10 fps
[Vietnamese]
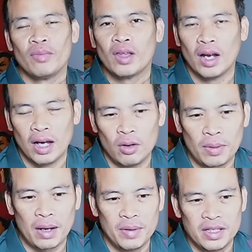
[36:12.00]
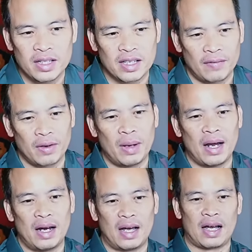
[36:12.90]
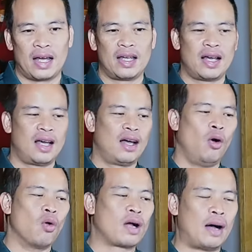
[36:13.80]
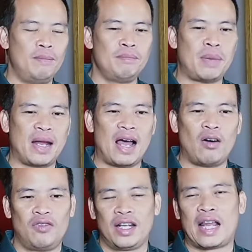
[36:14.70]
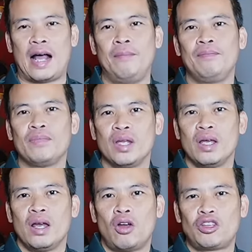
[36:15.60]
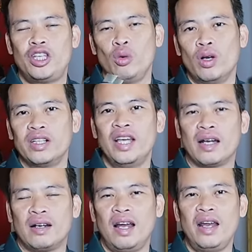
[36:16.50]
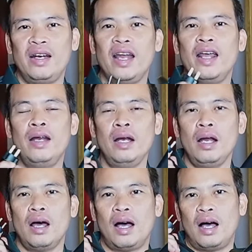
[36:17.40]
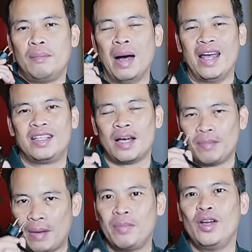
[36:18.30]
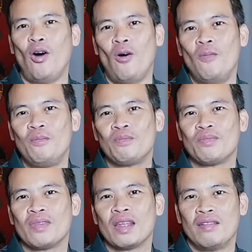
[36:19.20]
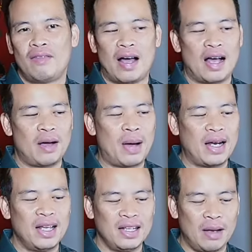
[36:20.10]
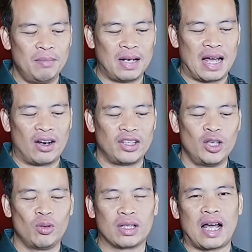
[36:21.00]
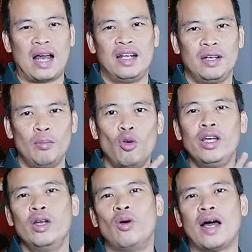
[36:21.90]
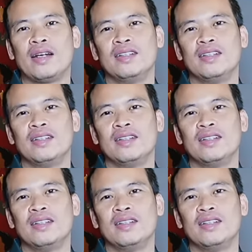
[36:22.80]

Thế là hôm nay mình chia sẻ với các bạn là cái ổ cắm Manhouse V8 nó chịu được nhiệt lên đến 750 độ. Và các bạn yên tâm là nó chịu được tải lên đến 4000W.